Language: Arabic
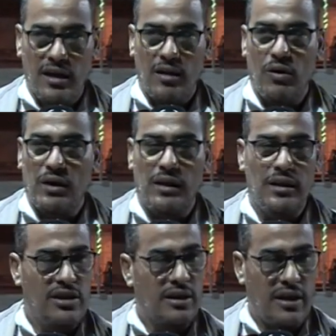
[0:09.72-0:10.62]
الوقت اللي
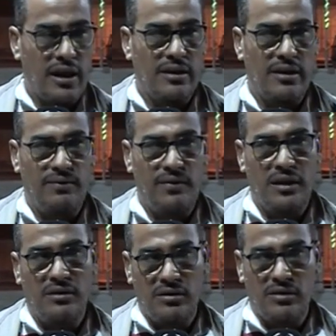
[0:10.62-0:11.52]
جات راهي تنفع
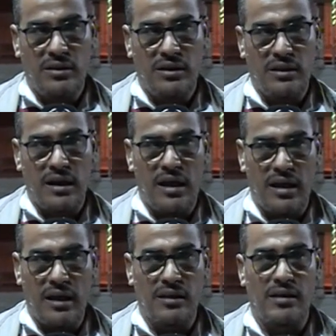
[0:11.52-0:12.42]
نظن
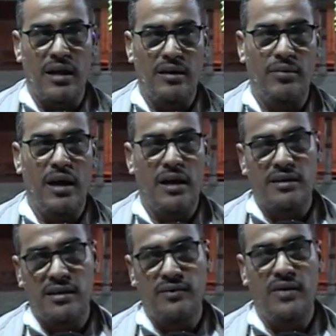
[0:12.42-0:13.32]
قرارات صائبه
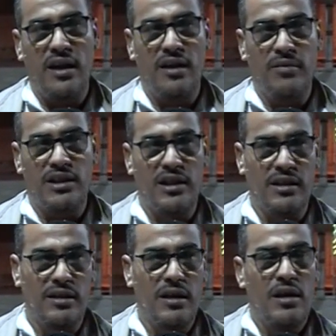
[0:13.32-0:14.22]
خاصه في حل
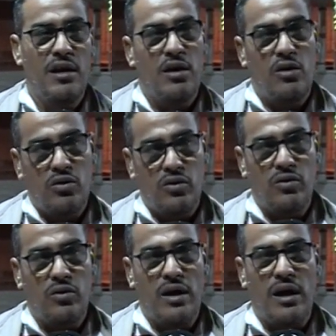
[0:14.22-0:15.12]
المجلس
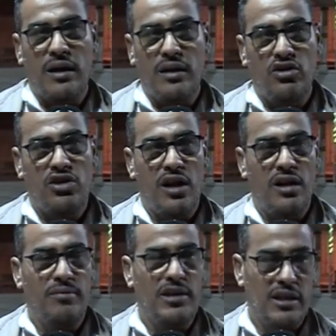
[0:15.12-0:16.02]
وقرار انشاء
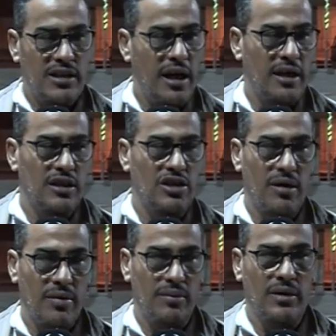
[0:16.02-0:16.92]
المجلس الاعلى
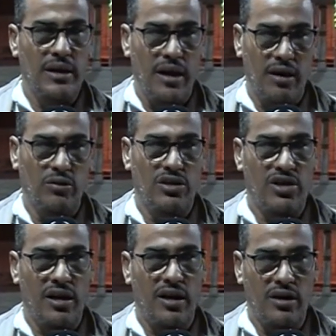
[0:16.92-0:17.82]
للشباب اللي يعاون ان
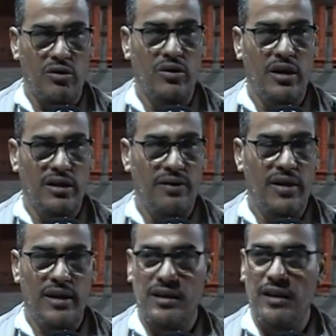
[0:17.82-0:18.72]
شاء الله يكون
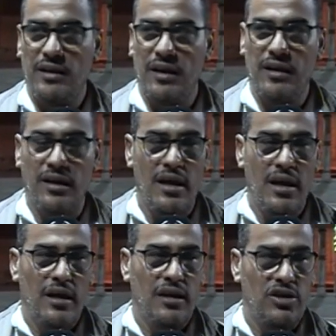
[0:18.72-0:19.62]
دفعه جيده
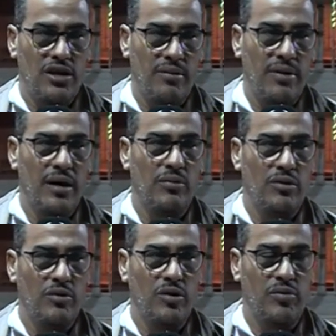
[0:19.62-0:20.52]
للشباب
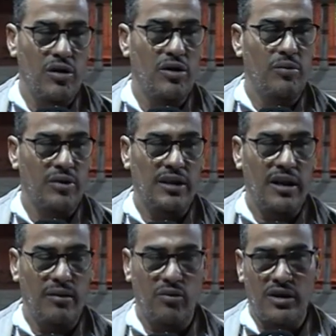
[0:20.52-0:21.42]
ويمكن لهم
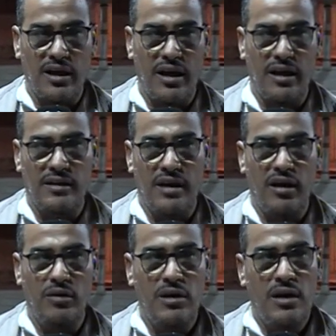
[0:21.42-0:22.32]
طرح المقترحات
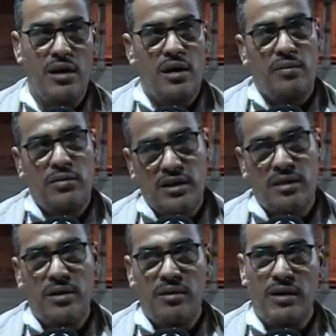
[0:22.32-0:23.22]
تاعهم
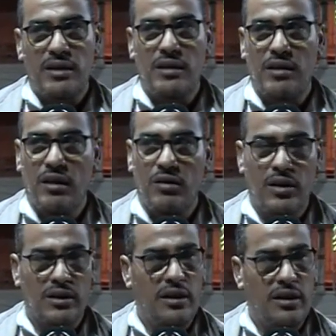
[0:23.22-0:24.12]
بالنسبه للمرصد
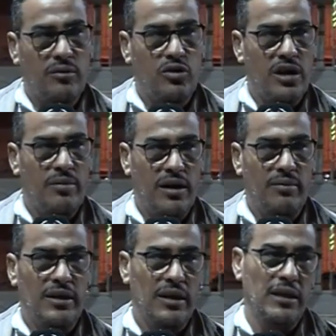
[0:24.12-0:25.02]
الوطني للمجتمع
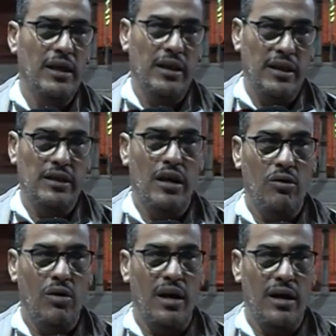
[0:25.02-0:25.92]
المدني يعني حتى
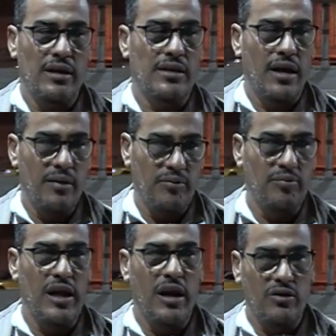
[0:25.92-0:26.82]
هو قرار صعيب
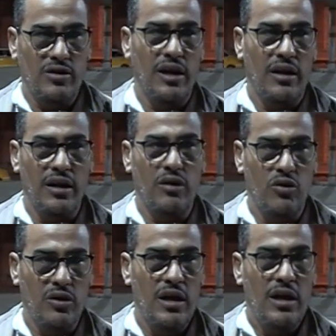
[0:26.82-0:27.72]
بامكانه ان شاء الله
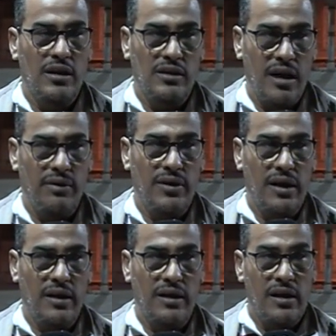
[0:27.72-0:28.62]
يكون
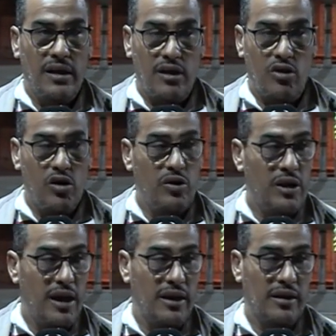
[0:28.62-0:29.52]
دافعه لكل
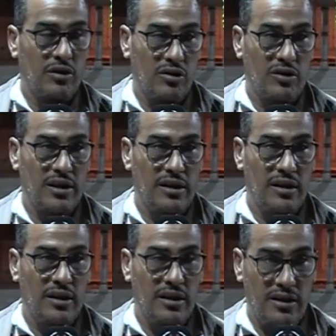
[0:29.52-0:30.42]
الولايات لتوصيل
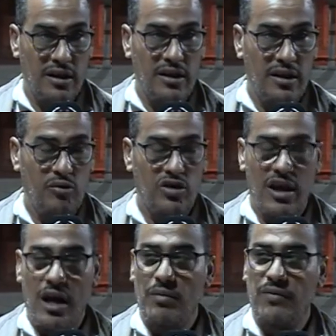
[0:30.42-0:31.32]

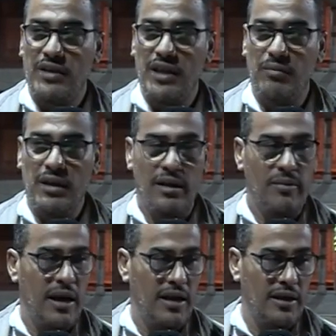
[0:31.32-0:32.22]
للمساهمه في التنميه
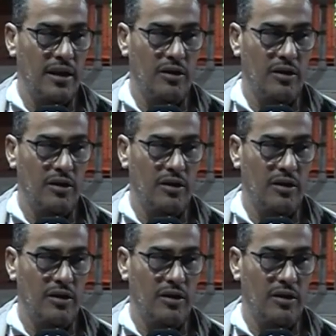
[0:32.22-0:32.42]
المحليه